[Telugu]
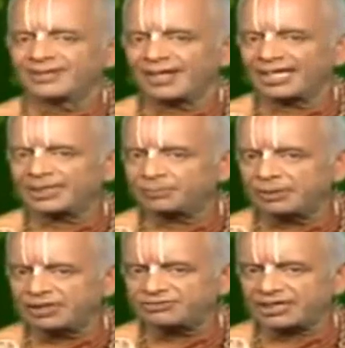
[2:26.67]
కానీ
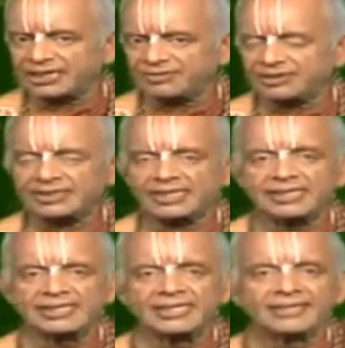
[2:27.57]
బలిచక్రవర్తి
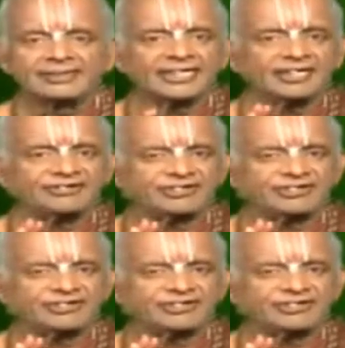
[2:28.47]
తన